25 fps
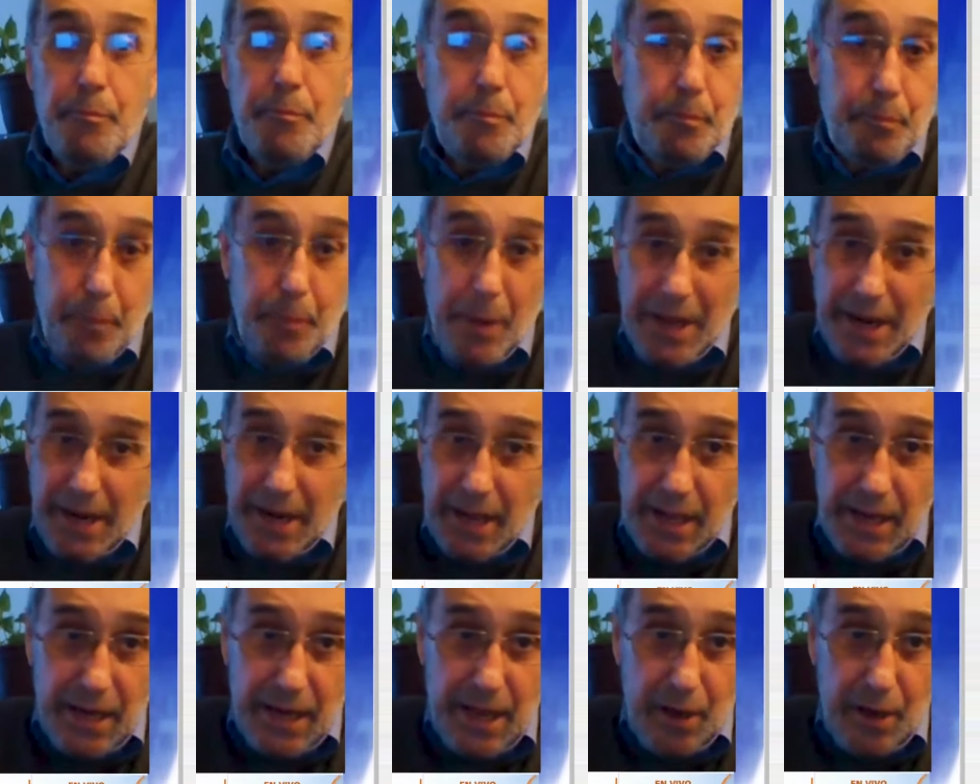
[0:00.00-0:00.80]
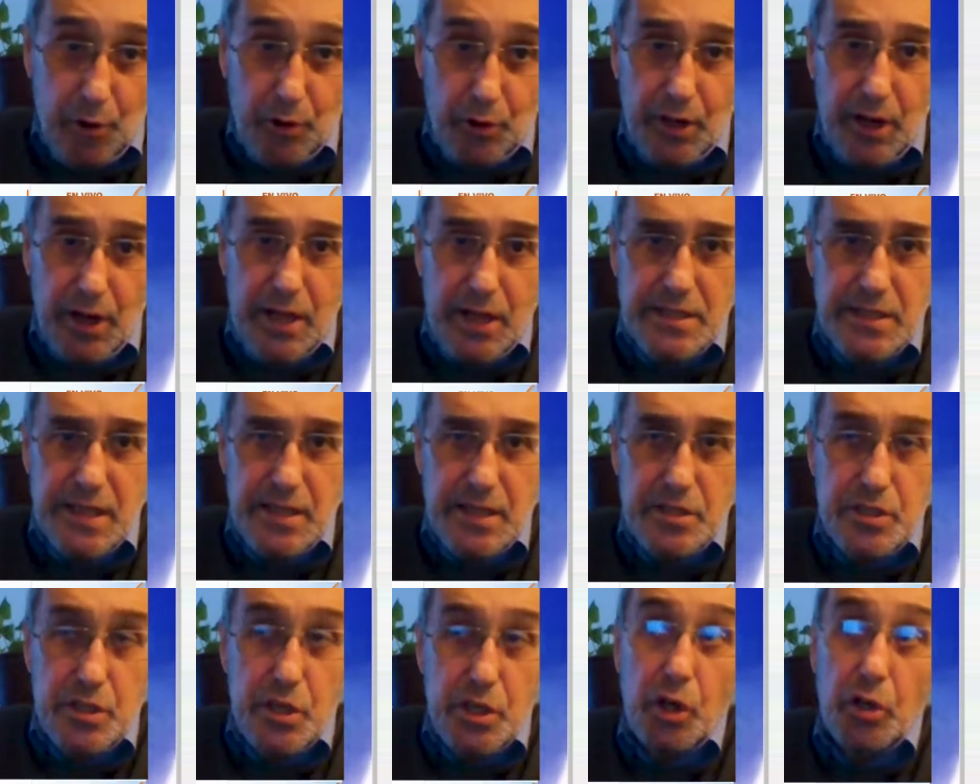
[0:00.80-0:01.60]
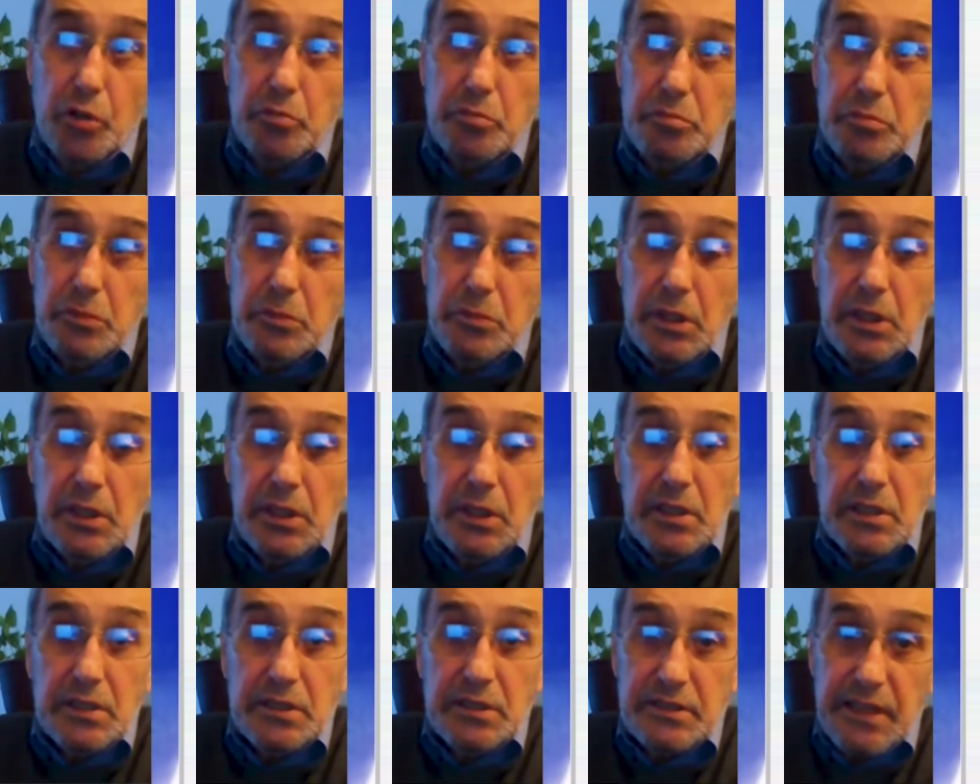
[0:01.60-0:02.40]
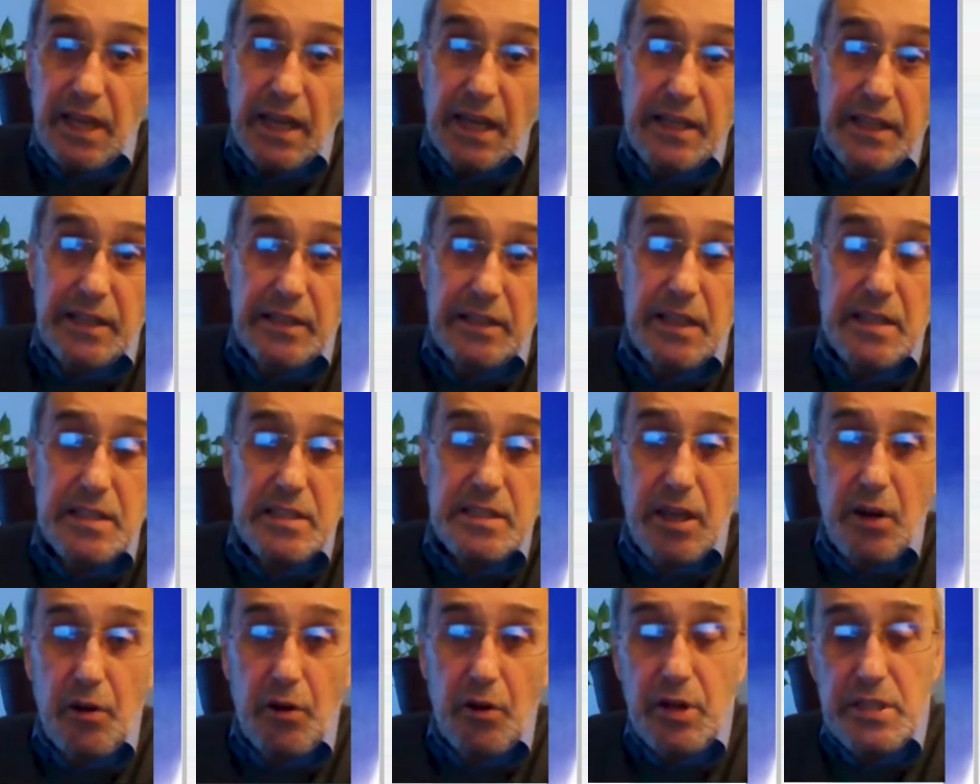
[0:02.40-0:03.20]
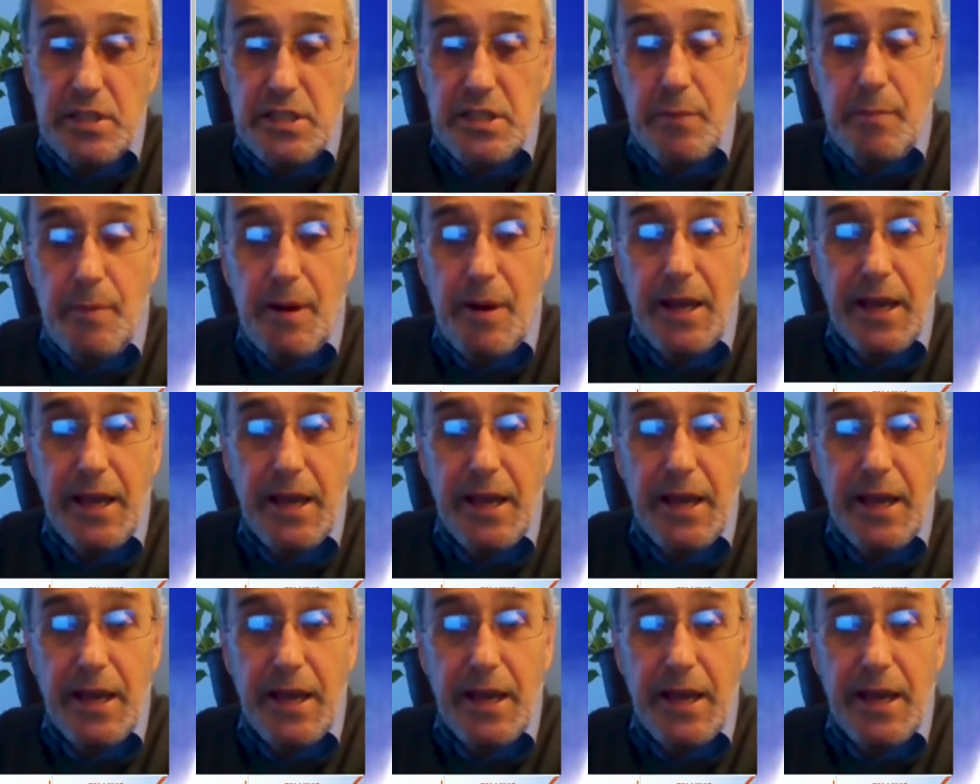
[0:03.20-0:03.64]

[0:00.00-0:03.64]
Para la organización Sanitas, que ahora se llama